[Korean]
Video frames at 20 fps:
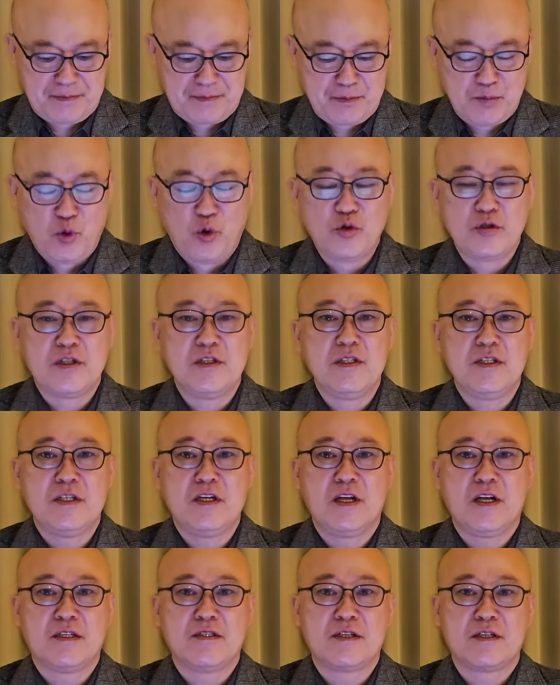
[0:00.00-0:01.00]
모든
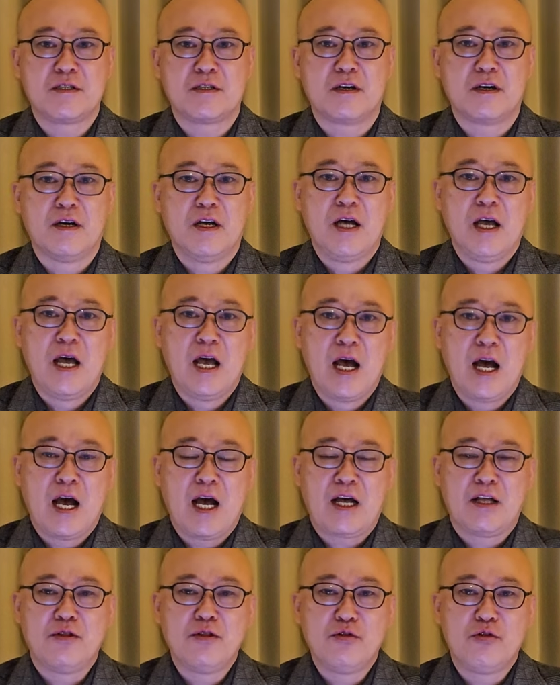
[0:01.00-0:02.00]
일에 있어서
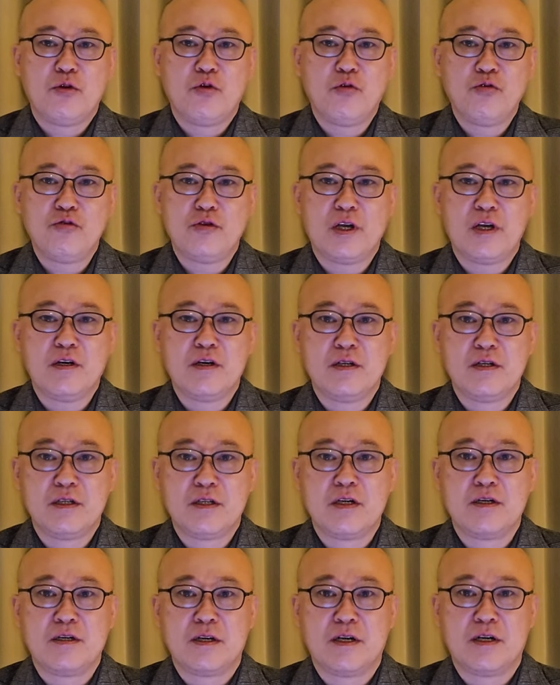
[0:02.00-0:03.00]
한동훈의
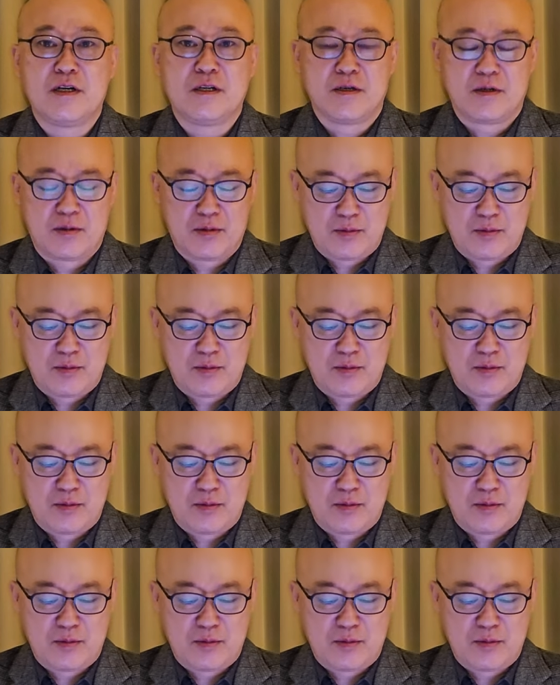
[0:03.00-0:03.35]
의견을